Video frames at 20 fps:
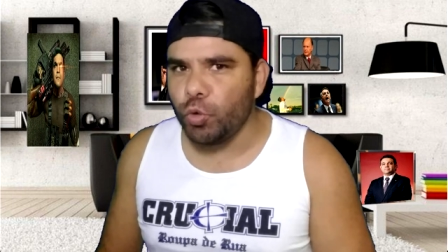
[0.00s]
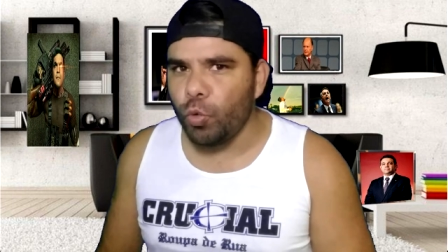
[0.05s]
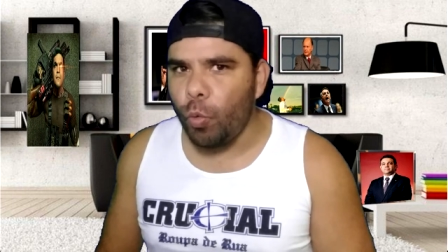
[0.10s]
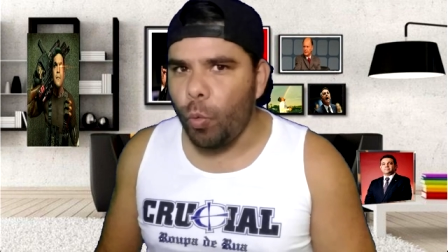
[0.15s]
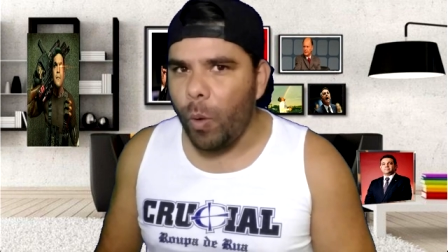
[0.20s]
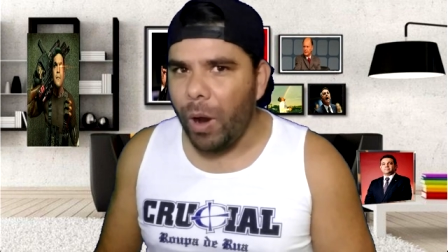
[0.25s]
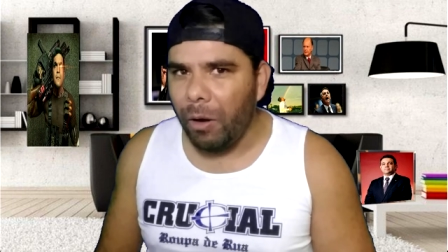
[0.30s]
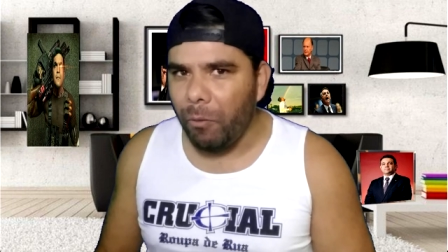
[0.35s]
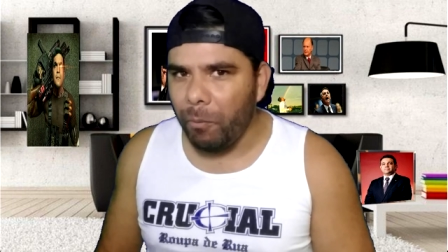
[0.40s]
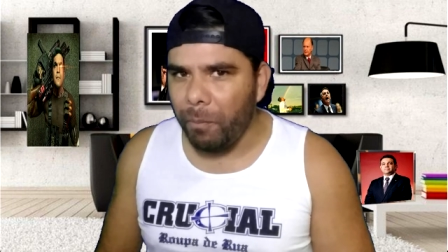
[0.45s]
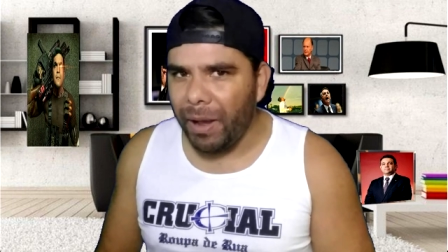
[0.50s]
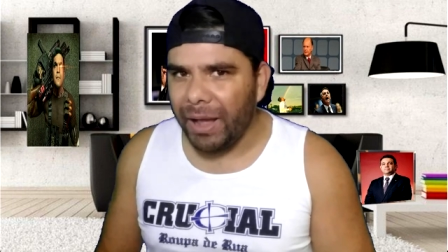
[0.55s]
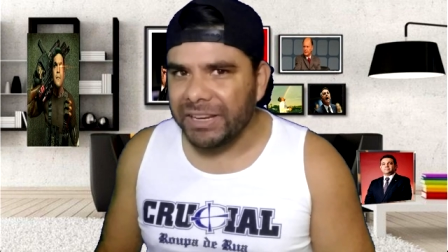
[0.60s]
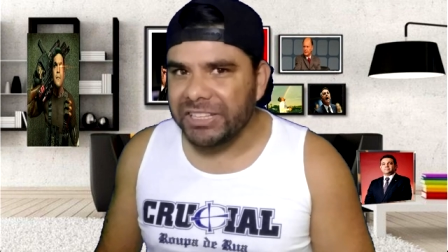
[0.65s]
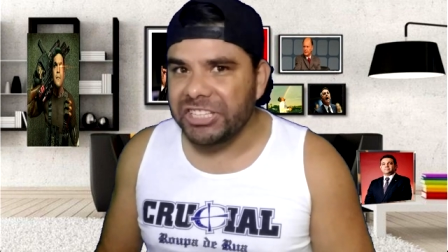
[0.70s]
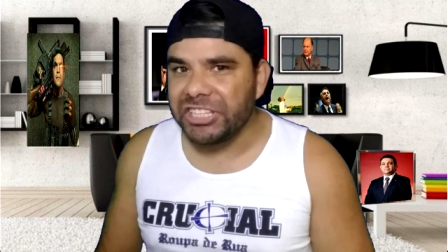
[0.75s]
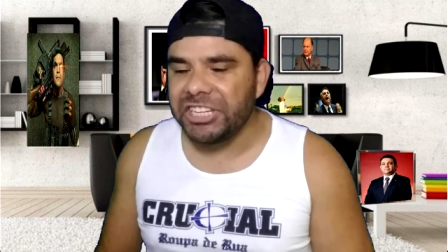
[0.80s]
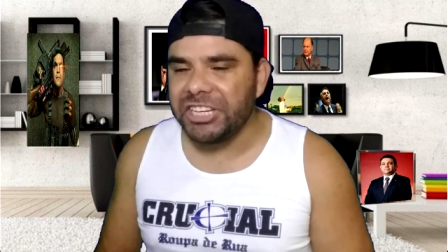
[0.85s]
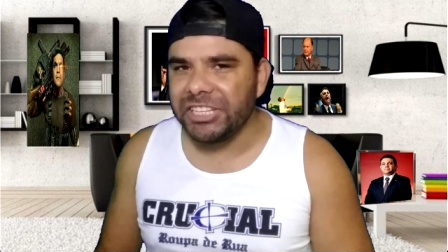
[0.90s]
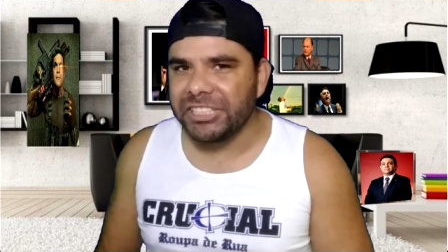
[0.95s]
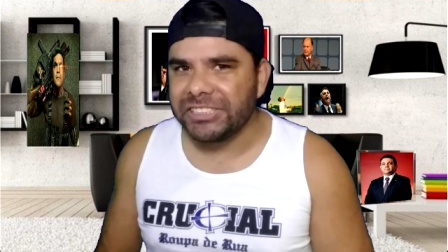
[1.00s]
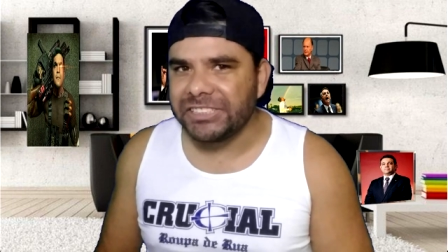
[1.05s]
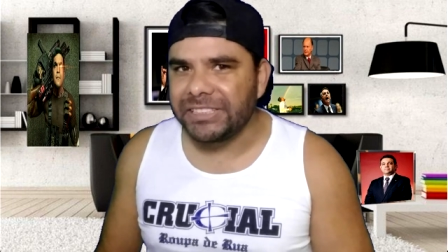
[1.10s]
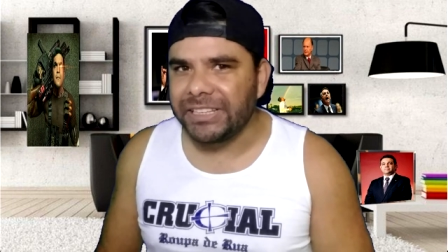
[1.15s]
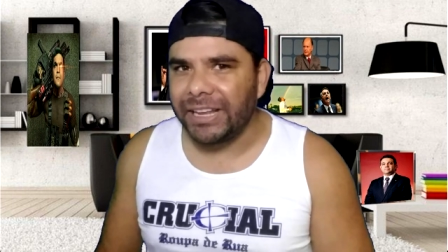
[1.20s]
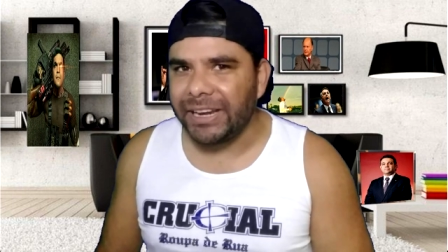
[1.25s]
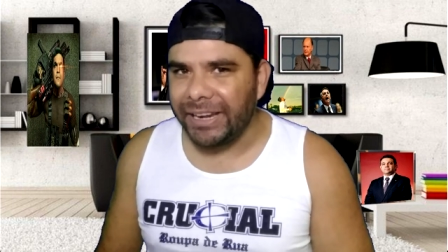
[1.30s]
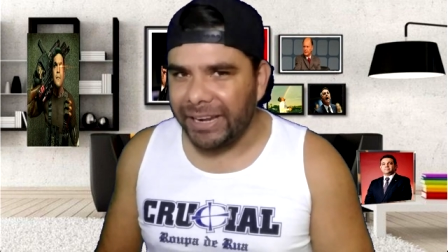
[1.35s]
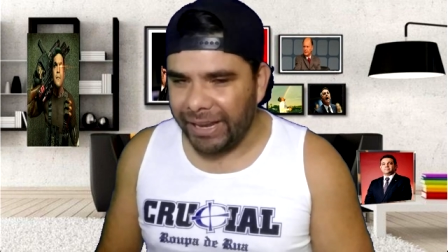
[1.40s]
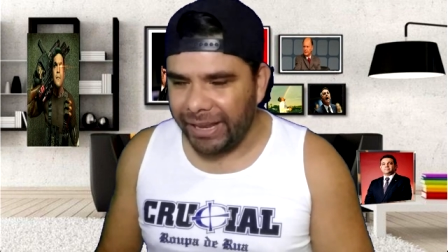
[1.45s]
João
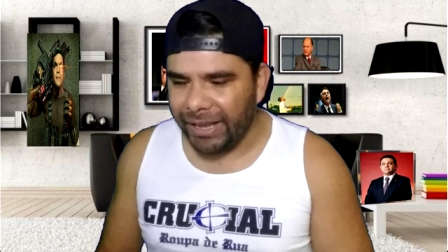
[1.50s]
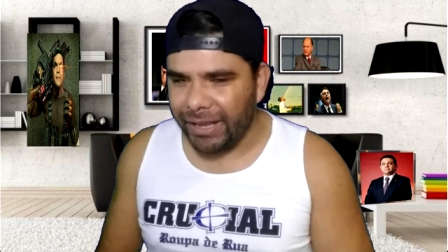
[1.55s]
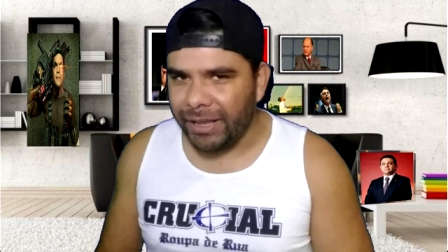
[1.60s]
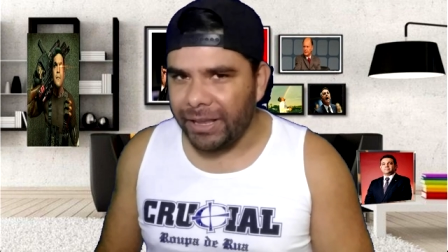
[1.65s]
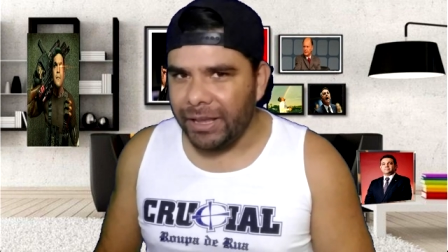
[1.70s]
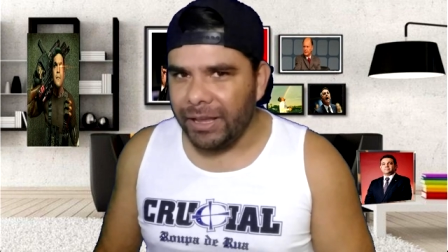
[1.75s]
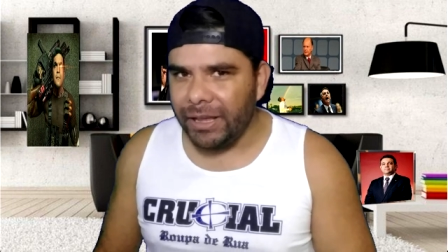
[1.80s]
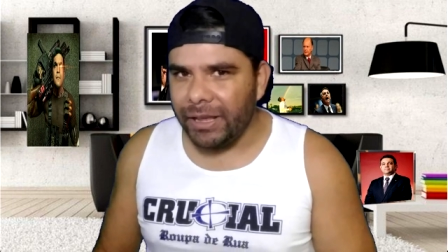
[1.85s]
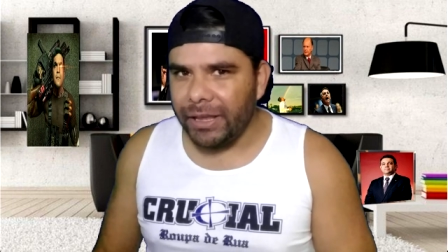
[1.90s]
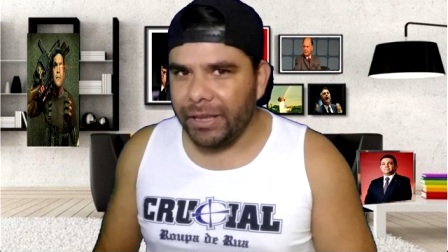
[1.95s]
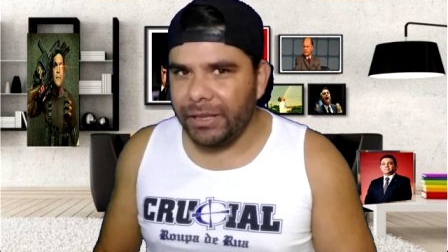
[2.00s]
Batista, né?